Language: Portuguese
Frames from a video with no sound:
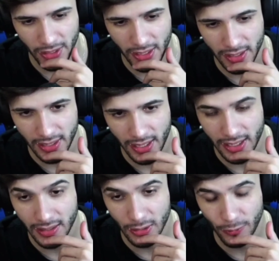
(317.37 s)
e ele tá
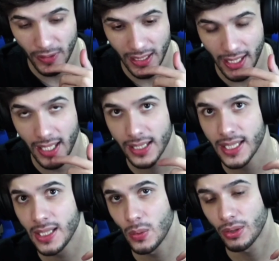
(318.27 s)
aqui tentando falar a
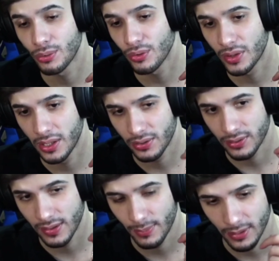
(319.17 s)
língua dos gansos, né,